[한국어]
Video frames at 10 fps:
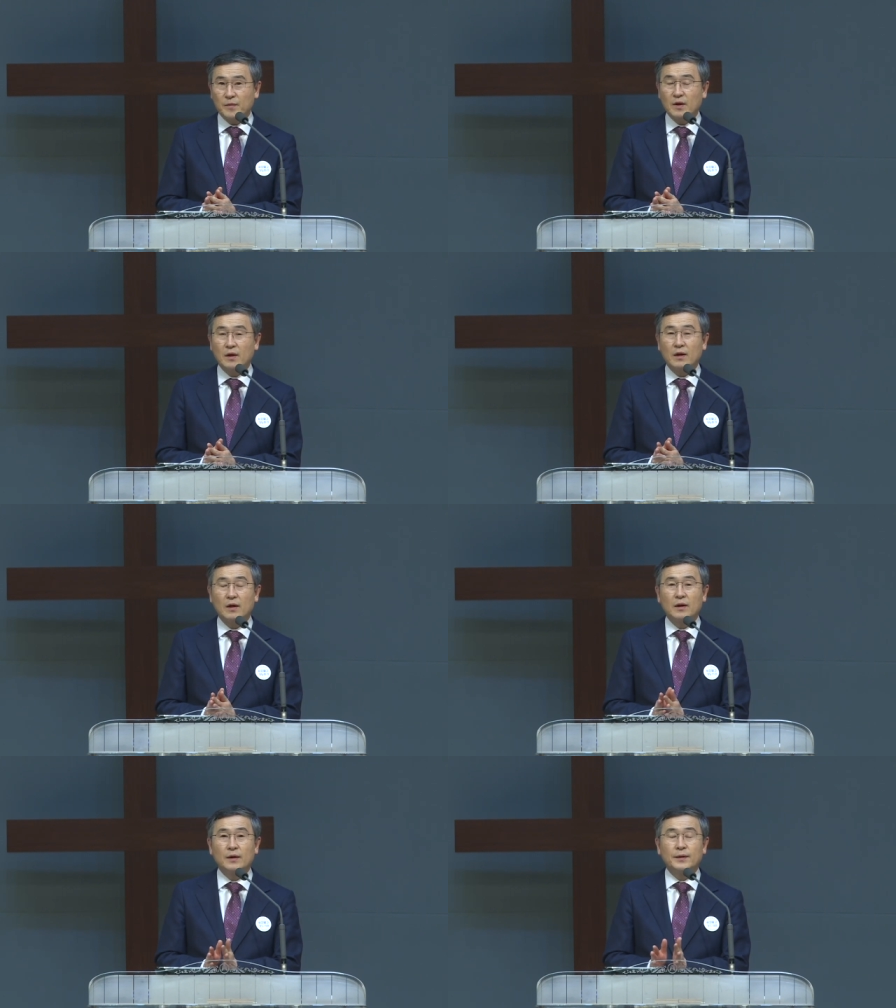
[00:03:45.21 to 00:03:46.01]
그러니까
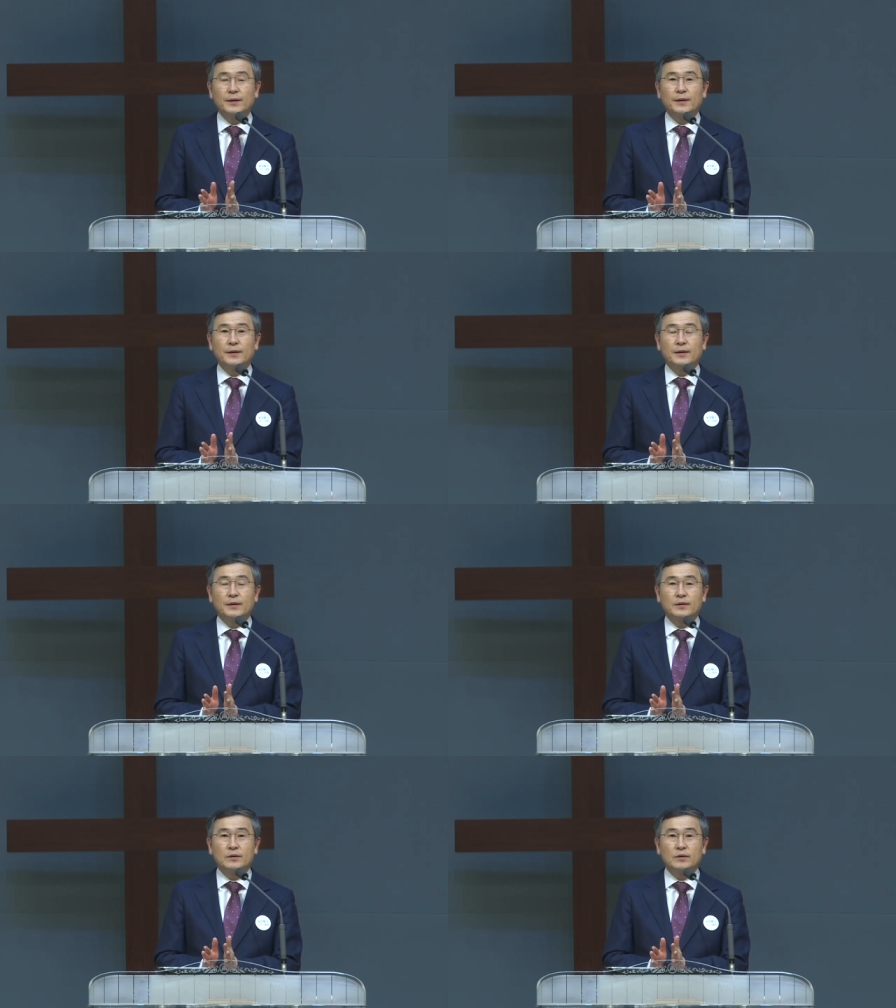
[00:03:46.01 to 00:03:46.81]

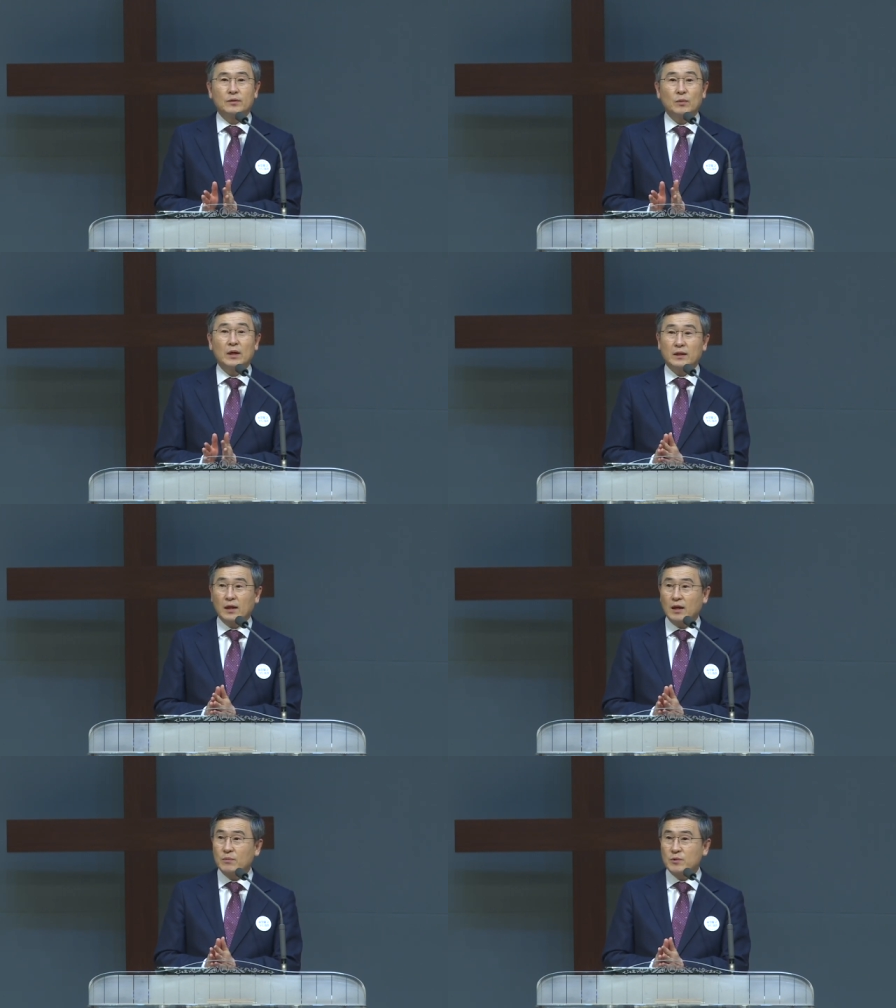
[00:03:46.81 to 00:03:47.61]
너무
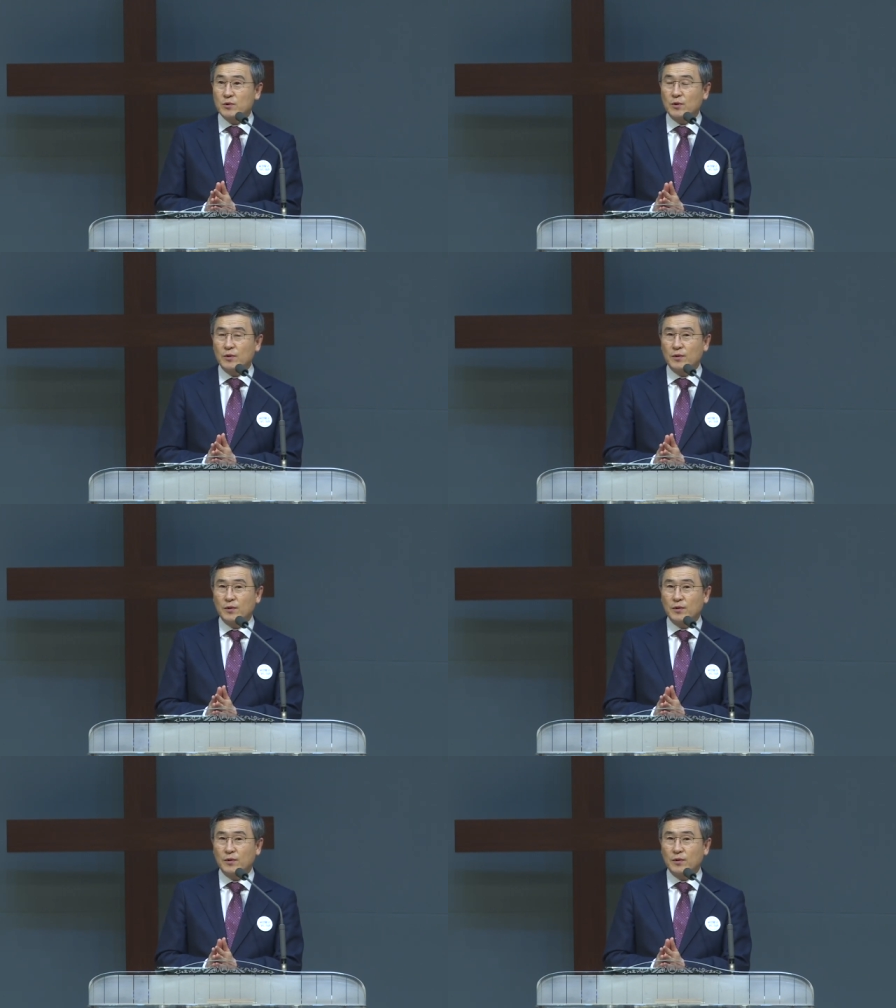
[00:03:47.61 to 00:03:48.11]
안타깝죠.